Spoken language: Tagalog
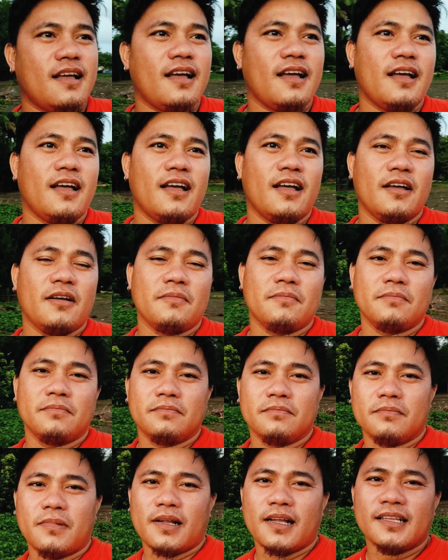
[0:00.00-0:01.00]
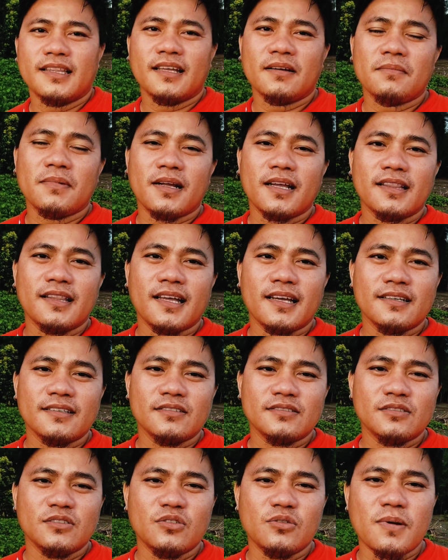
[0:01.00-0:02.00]
Um, magandang magandang
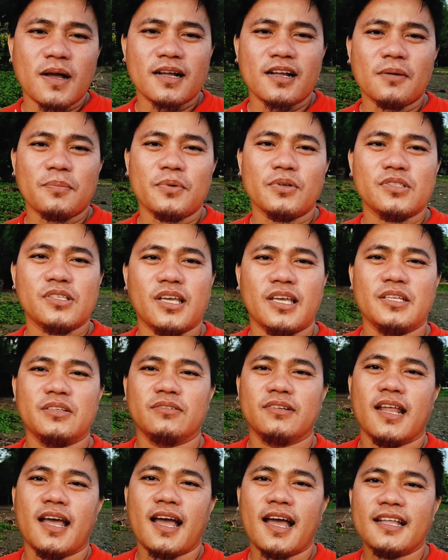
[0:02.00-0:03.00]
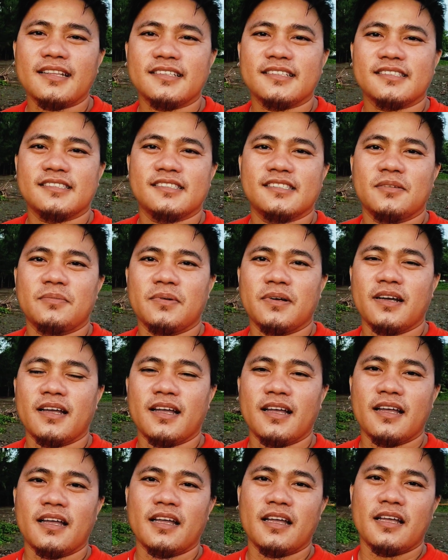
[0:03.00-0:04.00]
umaga po sa inyong lahat sa
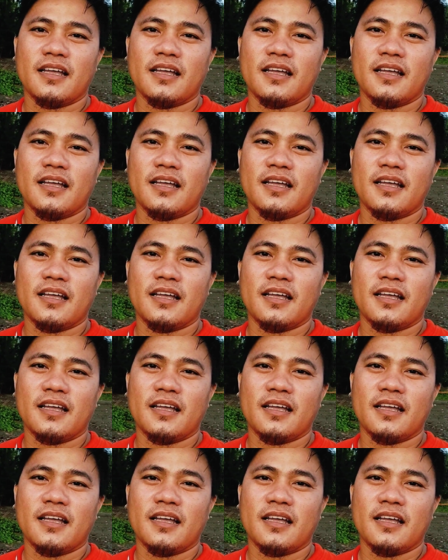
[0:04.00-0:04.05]
mga